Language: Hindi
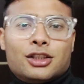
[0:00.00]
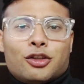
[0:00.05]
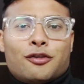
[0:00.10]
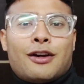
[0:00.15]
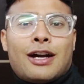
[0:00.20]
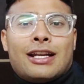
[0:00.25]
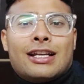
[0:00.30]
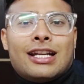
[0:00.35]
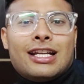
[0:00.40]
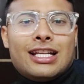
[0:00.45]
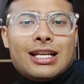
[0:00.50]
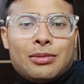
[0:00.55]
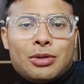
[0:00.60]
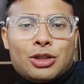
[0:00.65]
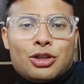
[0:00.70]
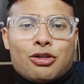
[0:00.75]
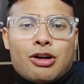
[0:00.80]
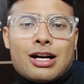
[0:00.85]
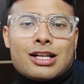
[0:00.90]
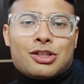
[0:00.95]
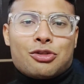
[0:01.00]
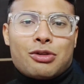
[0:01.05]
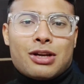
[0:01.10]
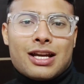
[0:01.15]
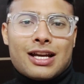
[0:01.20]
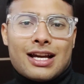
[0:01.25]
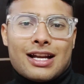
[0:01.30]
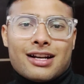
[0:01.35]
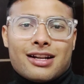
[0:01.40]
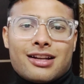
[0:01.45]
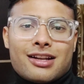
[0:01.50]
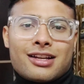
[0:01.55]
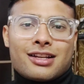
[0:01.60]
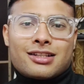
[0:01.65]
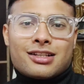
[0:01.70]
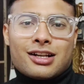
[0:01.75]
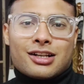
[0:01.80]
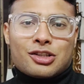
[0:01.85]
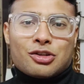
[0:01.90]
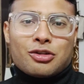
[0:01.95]
तो फाइनली अभी तो आ चुके हैं घर
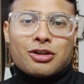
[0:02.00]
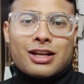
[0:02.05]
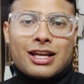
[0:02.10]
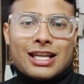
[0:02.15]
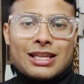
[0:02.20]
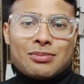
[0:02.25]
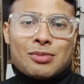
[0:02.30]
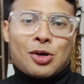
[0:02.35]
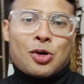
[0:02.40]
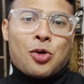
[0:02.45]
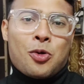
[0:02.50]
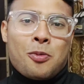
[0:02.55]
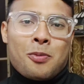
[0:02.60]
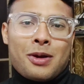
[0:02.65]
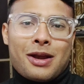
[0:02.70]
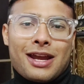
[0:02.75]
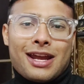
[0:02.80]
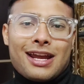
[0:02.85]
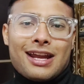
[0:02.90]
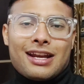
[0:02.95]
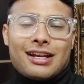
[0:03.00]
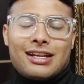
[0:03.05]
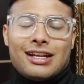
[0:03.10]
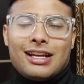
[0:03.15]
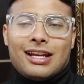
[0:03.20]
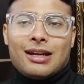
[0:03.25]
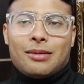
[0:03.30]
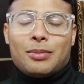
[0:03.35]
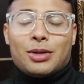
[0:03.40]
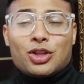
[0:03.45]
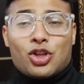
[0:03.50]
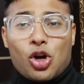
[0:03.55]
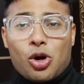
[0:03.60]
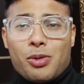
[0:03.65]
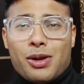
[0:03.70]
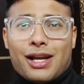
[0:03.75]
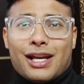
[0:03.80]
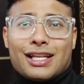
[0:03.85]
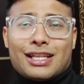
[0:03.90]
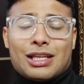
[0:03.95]
सरसों खेत में घूम के ठीक है
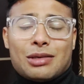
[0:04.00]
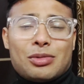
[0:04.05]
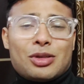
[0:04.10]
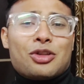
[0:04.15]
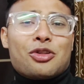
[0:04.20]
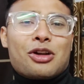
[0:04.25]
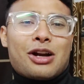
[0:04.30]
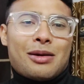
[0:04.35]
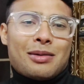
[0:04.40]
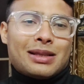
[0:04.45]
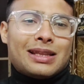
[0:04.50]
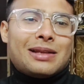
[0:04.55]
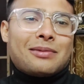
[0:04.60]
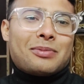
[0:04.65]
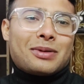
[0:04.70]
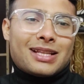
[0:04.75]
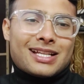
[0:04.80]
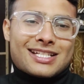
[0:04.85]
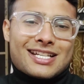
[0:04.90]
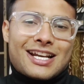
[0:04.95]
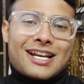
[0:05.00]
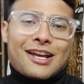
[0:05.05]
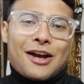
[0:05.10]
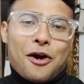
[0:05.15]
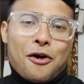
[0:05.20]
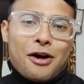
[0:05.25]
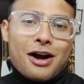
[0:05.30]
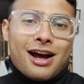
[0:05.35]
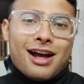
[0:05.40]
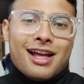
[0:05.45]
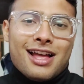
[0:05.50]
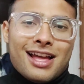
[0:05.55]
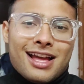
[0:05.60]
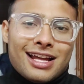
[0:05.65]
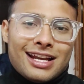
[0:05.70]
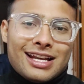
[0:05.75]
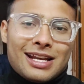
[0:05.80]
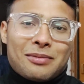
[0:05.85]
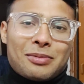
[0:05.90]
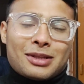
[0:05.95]
विद्रोह भी गए थे विद्रोह का मतलब पता चल गया होगा
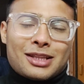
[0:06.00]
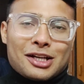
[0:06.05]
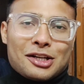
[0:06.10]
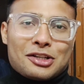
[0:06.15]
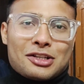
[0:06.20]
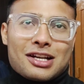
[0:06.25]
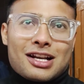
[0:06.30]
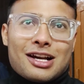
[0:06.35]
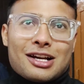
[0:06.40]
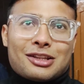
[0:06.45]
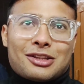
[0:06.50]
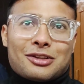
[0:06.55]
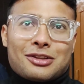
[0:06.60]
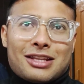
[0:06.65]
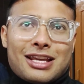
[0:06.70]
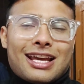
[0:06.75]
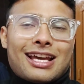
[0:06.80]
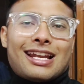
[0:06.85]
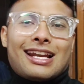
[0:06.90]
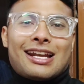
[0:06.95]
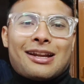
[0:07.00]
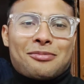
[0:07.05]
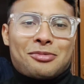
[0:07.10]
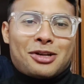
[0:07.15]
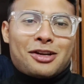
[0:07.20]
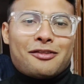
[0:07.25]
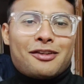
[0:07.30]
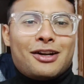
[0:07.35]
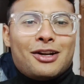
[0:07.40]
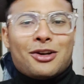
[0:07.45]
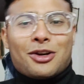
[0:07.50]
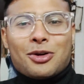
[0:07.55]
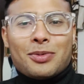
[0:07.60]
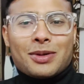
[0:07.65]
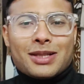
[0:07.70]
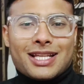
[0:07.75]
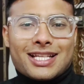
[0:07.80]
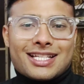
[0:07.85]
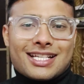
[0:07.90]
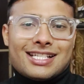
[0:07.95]
नहीं पता हो चला तो देख लेना पूरी वीडियो को
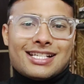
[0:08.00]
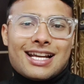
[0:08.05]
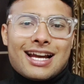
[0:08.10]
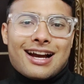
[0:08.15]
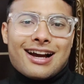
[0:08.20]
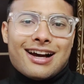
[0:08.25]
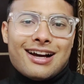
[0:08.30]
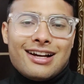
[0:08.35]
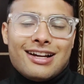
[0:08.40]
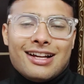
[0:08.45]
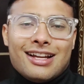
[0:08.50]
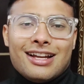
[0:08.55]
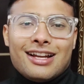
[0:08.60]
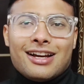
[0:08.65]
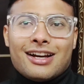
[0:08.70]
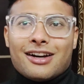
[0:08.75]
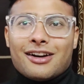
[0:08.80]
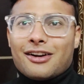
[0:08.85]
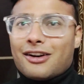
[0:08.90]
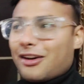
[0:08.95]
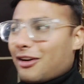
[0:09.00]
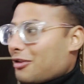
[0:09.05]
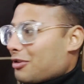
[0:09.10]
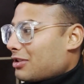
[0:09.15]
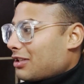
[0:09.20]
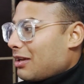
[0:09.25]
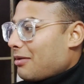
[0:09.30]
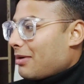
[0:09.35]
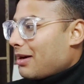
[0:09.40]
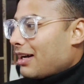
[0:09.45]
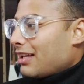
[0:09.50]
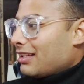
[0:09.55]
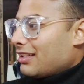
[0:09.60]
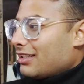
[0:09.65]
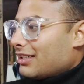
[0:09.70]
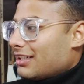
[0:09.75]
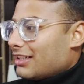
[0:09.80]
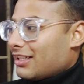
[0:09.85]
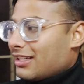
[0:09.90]
पता चल जाएगा और उसके बाद